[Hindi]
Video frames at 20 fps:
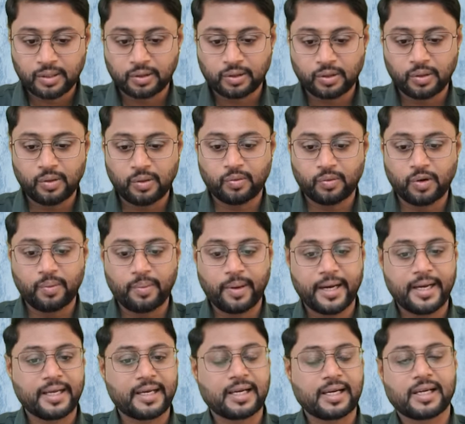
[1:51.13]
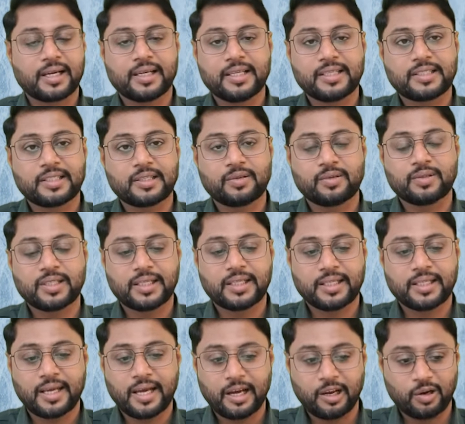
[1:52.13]
तो वो मेडिकल कंडीशन हो जाती
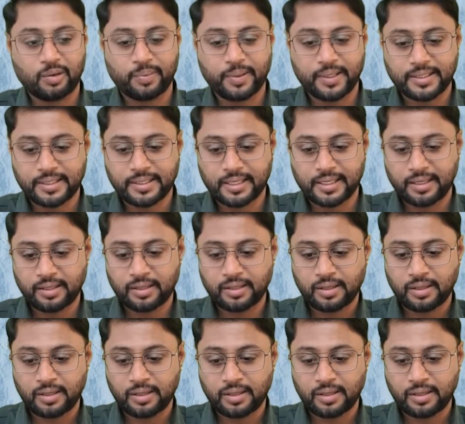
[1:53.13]
है एलोपेसिया